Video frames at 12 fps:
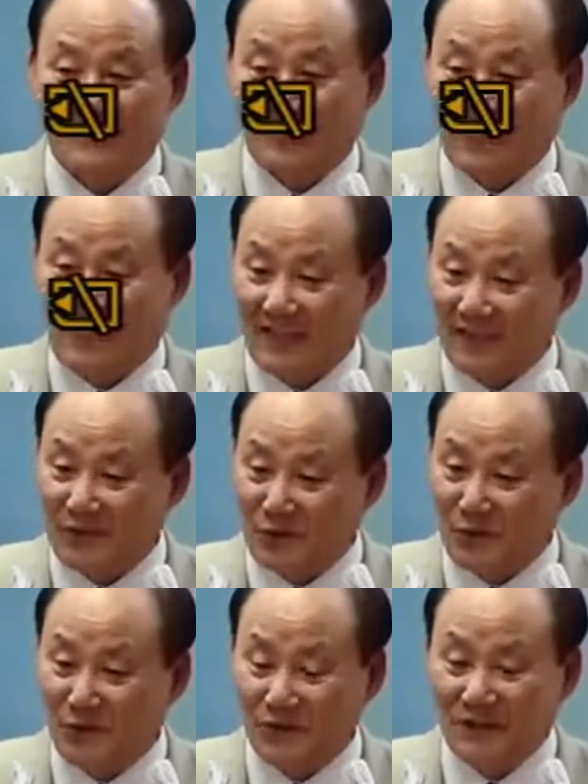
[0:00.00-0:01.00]

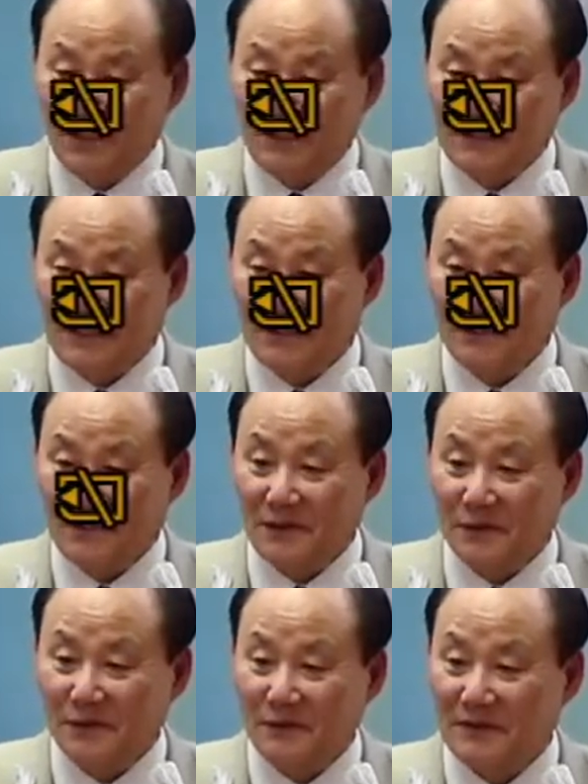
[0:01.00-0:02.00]
아주 지금
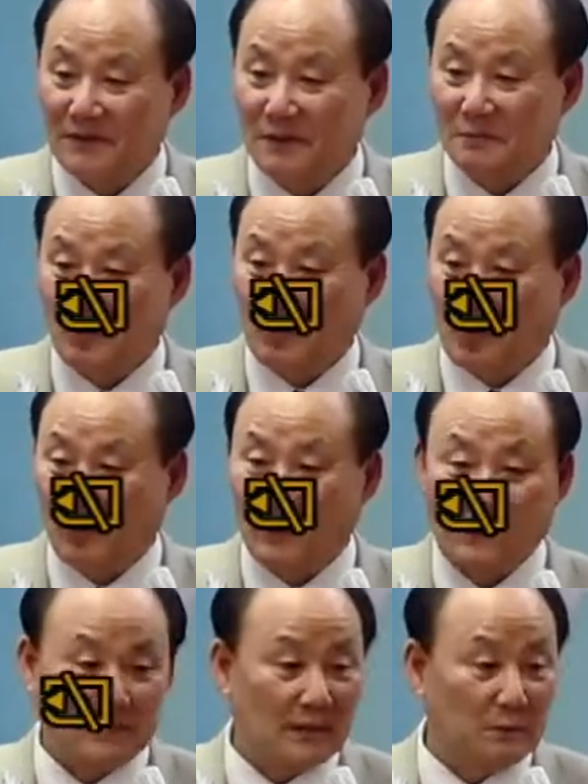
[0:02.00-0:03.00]
여러분 그 뭐 코로나
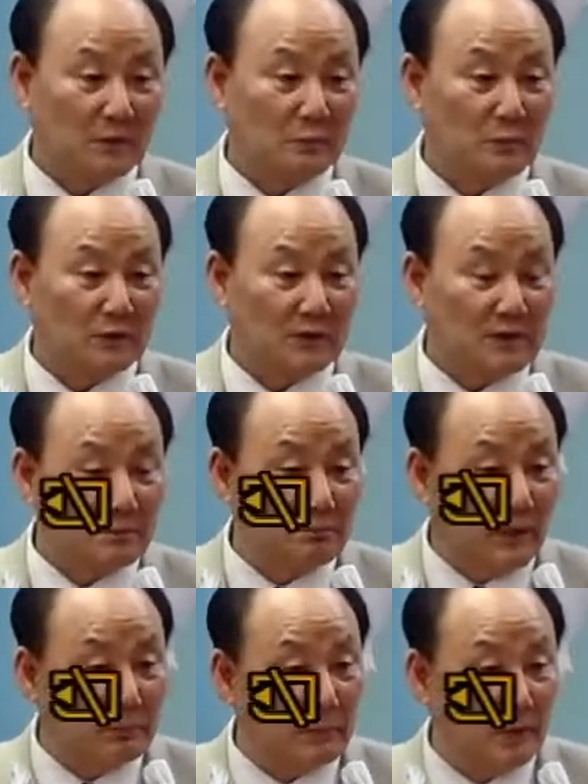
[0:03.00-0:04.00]
때문에 뭐
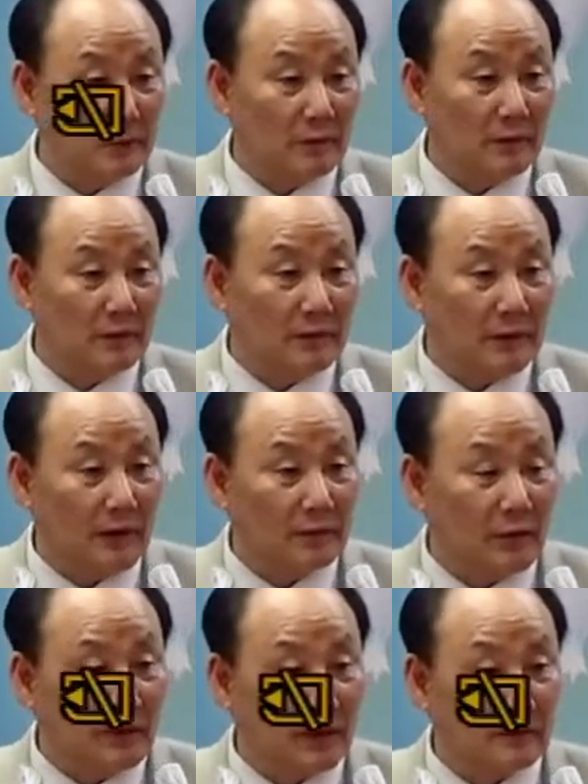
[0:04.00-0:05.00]
10만 명이 뭐 이렇게
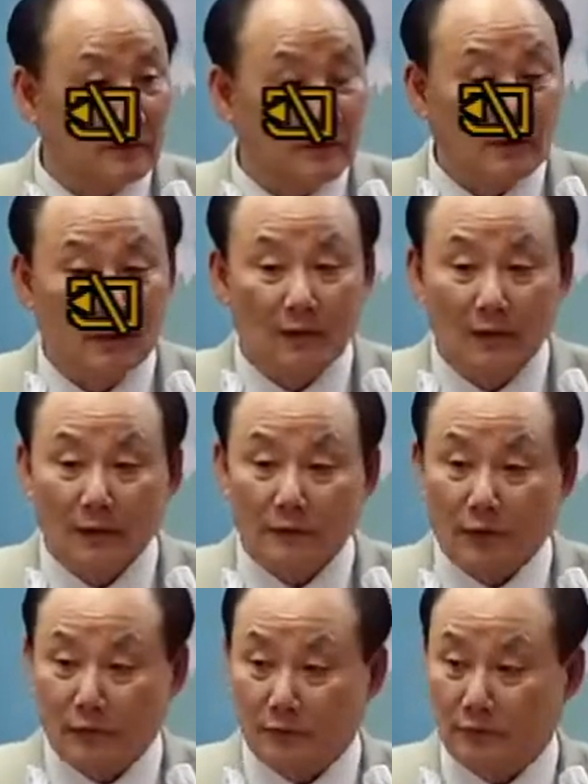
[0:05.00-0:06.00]
된다.
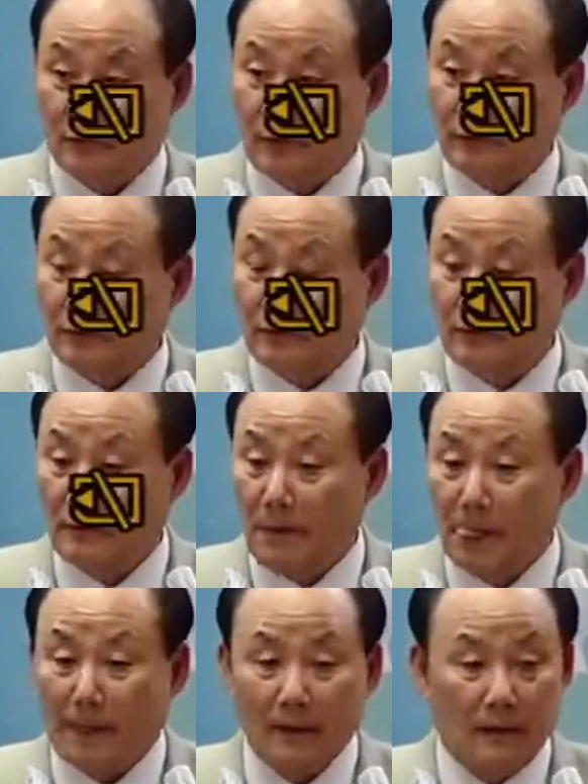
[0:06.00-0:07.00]
전 저는
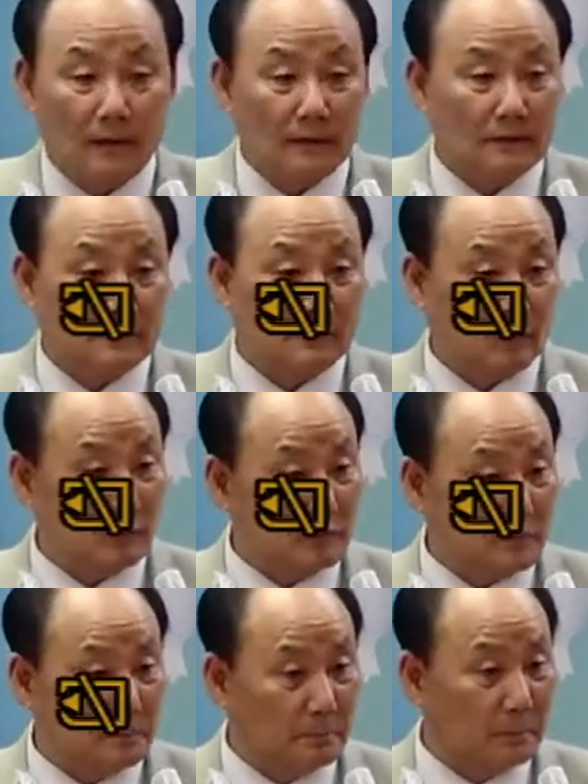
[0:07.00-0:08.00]
저도
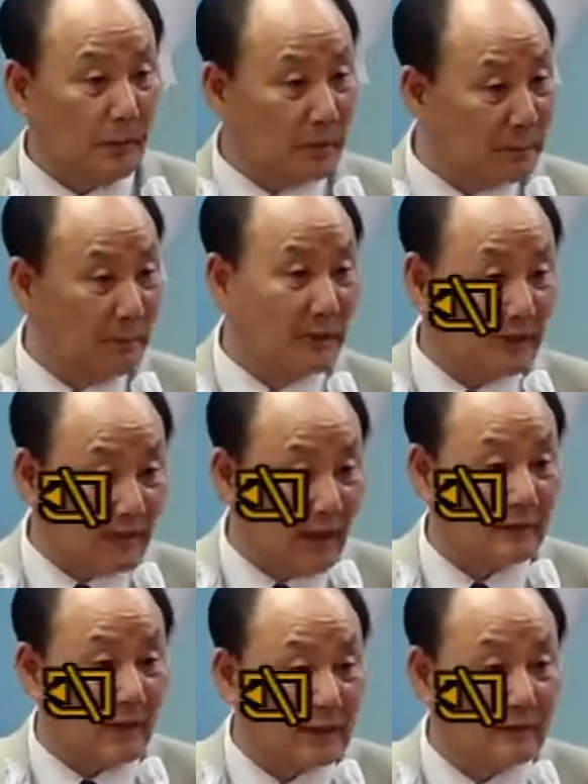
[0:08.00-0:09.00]
별별 데다
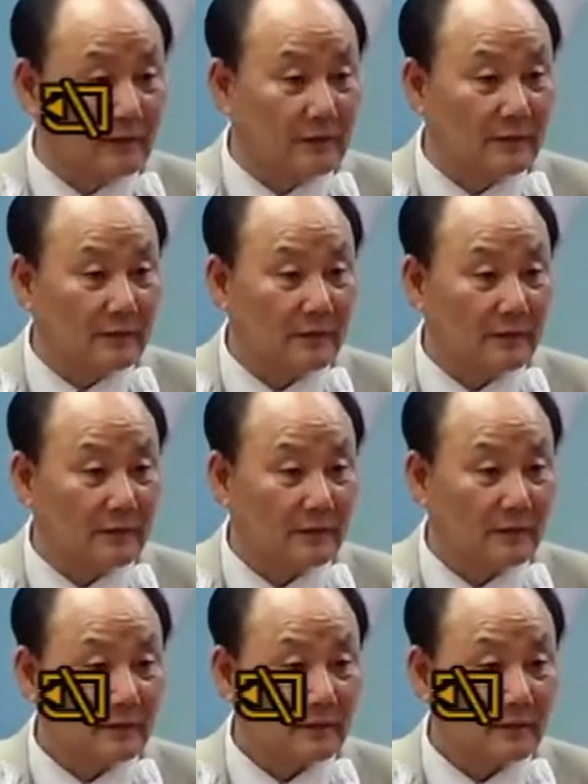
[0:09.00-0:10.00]
다니거든요.
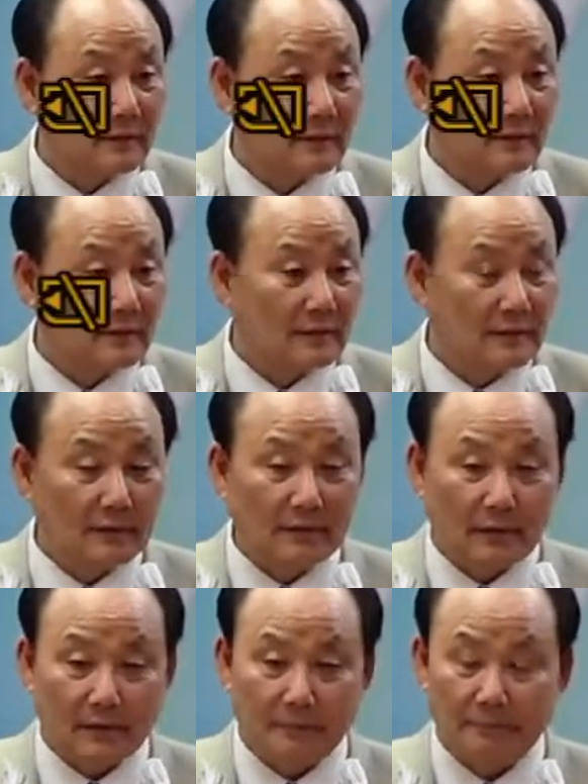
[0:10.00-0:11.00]

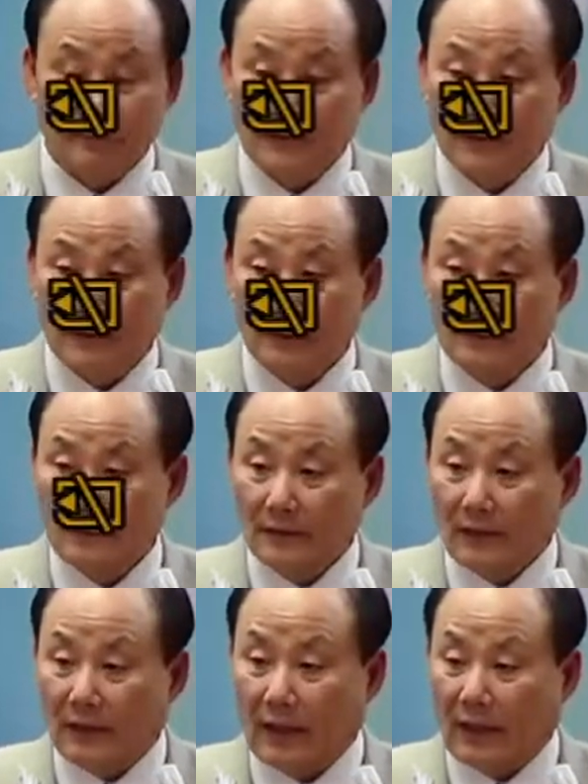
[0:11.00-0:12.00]
근데
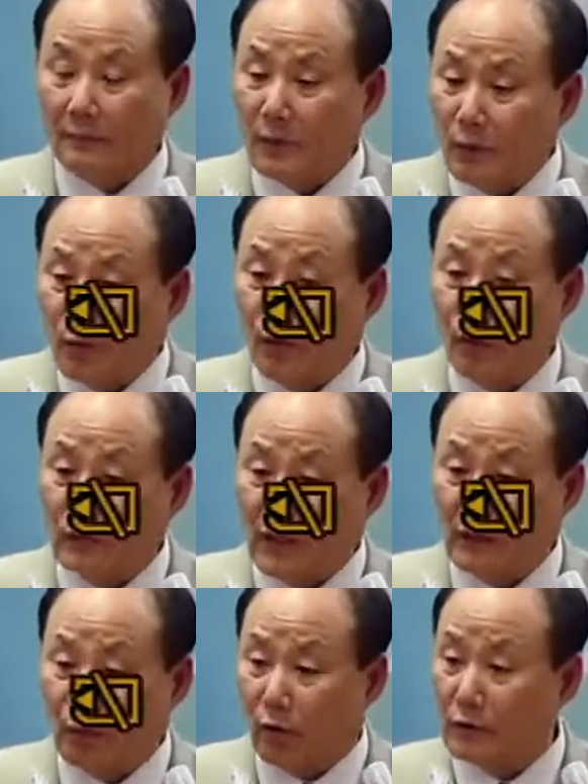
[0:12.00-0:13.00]
한번 코로나
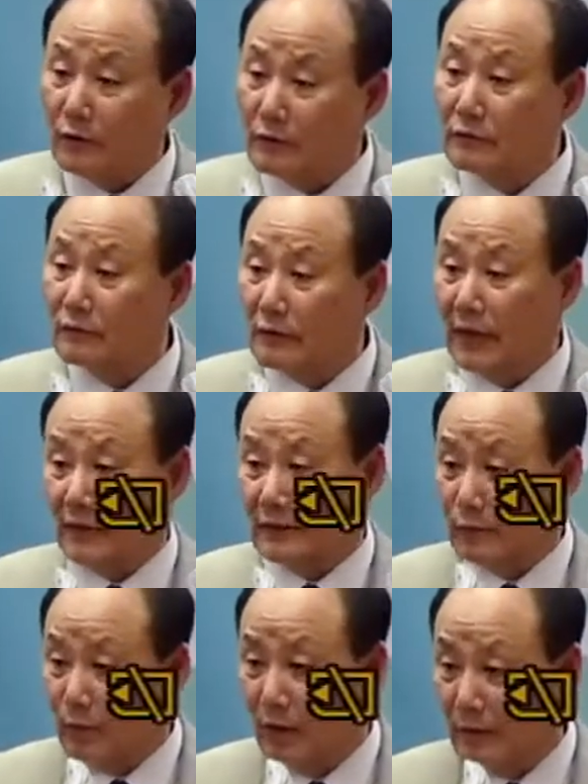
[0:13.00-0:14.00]
걸렸던 것
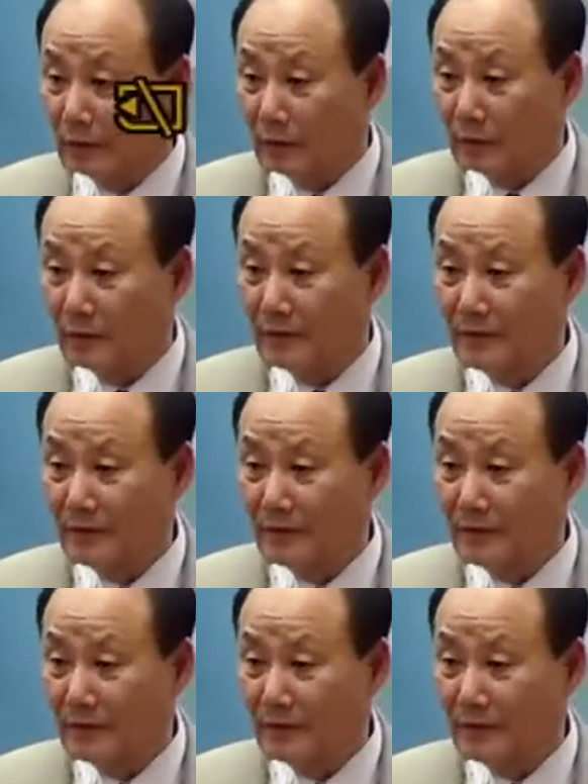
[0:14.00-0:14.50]
같기도 하고